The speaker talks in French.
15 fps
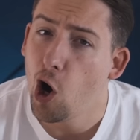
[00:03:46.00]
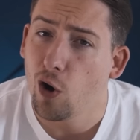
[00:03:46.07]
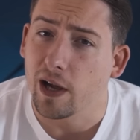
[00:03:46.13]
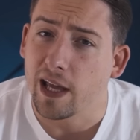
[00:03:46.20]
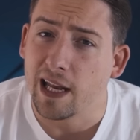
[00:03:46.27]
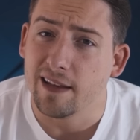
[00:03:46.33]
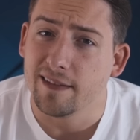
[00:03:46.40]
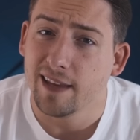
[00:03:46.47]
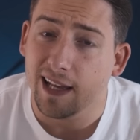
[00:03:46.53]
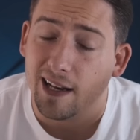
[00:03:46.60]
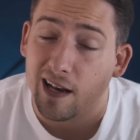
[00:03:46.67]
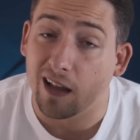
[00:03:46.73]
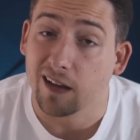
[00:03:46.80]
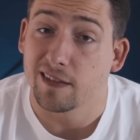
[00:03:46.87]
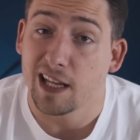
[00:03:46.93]
En réalité,
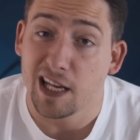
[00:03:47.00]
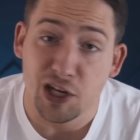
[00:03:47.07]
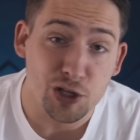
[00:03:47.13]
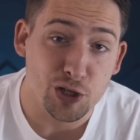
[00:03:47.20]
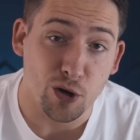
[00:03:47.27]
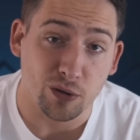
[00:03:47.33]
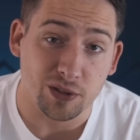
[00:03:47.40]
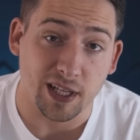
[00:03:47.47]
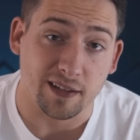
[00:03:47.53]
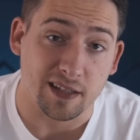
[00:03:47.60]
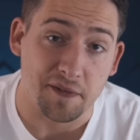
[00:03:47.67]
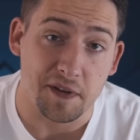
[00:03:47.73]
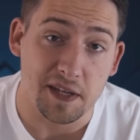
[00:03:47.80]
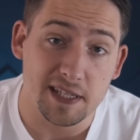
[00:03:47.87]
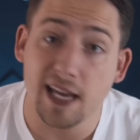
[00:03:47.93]
l'intelligence
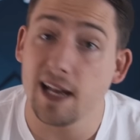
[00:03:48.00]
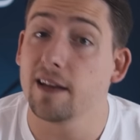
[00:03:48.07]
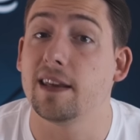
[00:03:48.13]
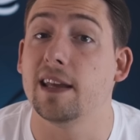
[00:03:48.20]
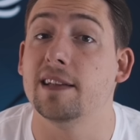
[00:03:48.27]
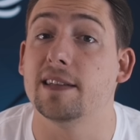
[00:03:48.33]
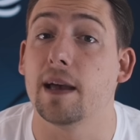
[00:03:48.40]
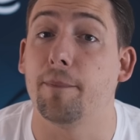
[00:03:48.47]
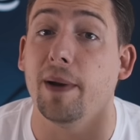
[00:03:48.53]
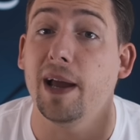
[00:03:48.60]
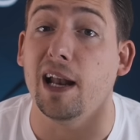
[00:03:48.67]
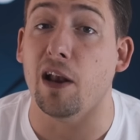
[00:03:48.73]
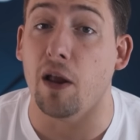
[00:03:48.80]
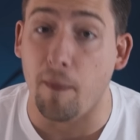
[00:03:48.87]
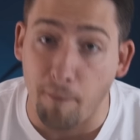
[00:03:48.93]
artificielle qu'ils
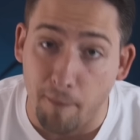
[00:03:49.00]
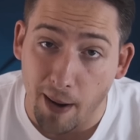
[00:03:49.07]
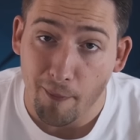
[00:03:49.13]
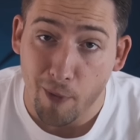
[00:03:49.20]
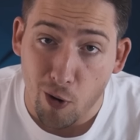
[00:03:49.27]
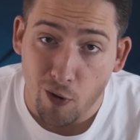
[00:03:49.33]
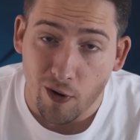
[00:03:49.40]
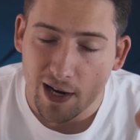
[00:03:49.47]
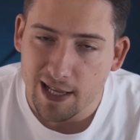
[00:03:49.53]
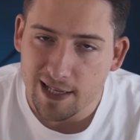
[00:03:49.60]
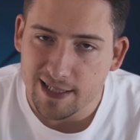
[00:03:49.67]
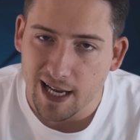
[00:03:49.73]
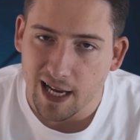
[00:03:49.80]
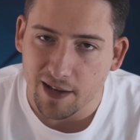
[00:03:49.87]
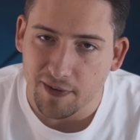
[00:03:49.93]
appellent maman
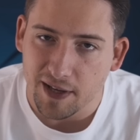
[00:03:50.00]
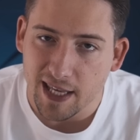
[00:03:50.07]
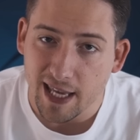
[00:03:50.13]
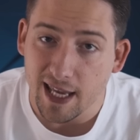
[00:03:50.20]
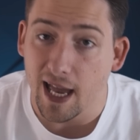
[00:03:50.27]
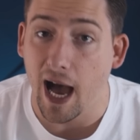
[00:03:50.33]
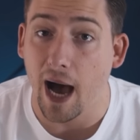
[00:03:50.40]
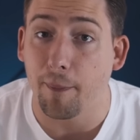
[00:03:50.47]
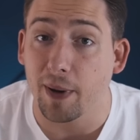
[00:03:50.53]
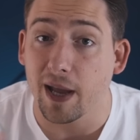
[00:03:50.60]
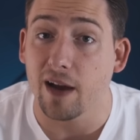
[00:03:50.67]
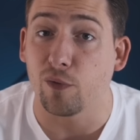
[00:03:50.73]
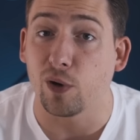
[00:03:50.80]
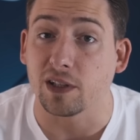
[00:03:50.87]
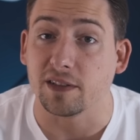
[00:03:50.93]
les a réveillés après
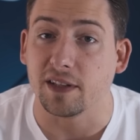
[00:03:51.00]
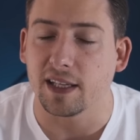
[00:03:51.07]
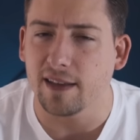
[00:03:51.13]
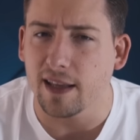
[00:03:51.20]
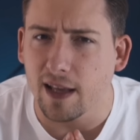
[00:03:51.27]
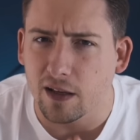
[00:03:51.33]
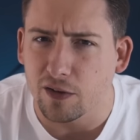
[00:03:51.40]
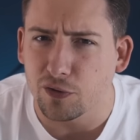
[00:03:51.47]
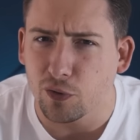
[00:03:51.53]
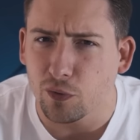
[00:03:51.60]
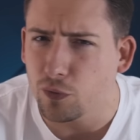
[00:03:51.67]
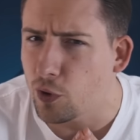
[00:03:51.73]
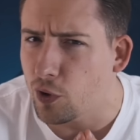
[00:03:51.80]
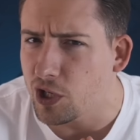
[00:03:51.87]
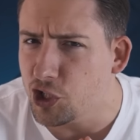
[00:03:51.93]
avoir détecté un son
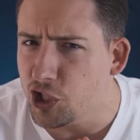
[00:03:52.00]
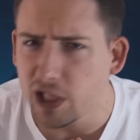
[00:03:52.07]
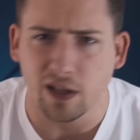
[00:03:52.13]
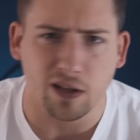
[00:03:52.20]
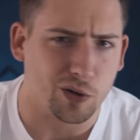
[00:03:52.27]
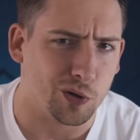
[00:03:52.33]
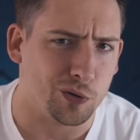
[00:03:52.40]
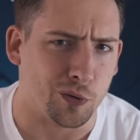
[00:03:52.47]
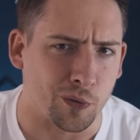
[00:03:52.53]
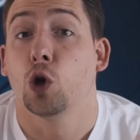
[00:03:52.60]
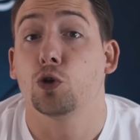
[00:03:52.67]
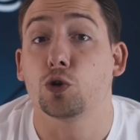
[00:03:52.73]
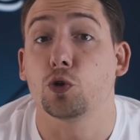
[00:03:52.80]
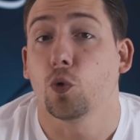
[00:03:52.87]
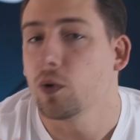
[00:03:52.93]
d'origine inconnue.
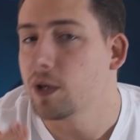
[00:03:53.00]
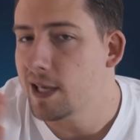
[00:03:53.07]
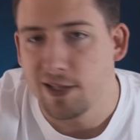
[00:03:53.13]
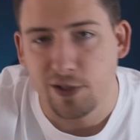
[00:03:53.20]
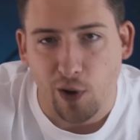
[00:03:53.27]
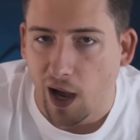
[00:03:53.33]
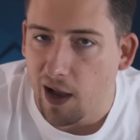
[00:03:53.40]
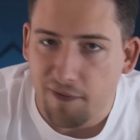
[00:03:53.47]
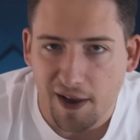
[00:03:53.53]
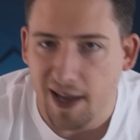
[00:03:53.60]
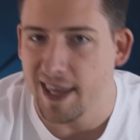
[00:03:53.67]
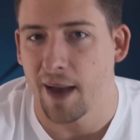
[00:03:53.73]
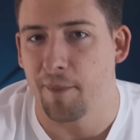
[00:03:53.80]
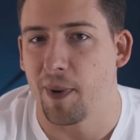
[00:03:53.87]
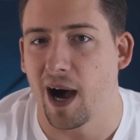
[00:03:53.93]
Son qui se
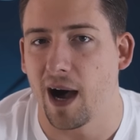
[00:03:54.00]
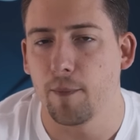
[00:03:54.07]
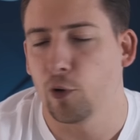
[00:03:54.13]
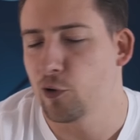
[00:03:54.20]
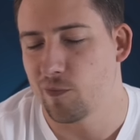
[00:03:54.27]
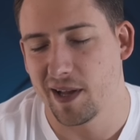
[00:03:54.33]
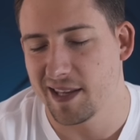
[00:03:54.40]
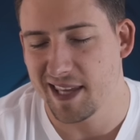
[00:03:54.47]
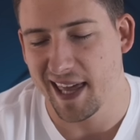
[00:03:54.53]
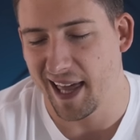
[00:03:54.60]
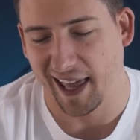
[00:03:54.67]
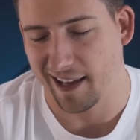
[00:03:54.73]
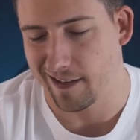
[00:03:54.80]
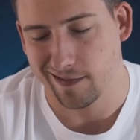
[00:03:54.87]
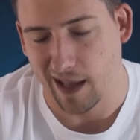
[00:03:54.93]
réveille apparemment de manière
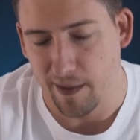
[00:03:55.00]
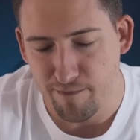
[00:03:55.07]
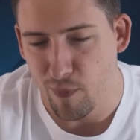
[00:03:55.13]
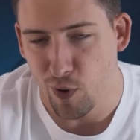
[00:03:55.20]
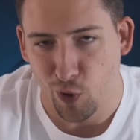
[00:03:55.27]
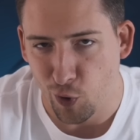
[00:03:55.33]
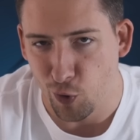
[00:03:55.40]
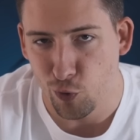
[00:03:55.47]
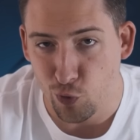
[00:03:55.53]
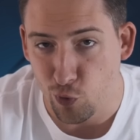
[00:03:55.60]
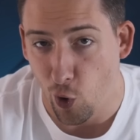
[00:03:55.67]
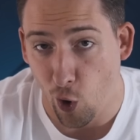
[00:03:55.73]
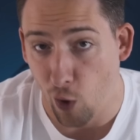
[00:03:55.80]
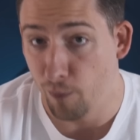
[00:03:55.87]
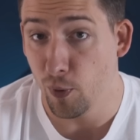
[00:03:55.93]
extrêmement relou
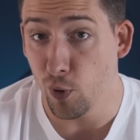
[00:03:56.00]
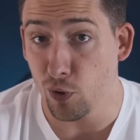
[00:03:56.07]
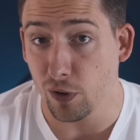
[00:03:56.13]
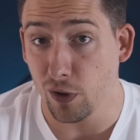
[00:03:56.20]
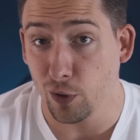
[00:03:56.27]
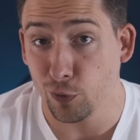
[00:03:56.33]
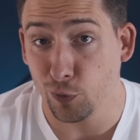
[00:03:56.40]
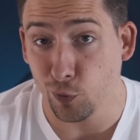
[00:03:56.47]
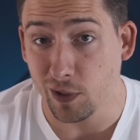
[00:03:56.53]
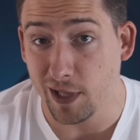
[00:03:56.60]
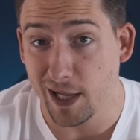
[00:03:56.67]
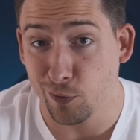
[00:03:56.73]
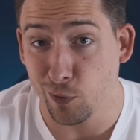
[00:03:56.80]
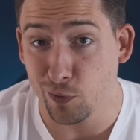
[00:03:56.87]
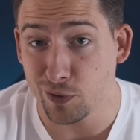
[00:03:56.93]
en boucle toutes
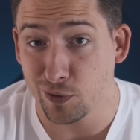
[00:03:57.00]
les 12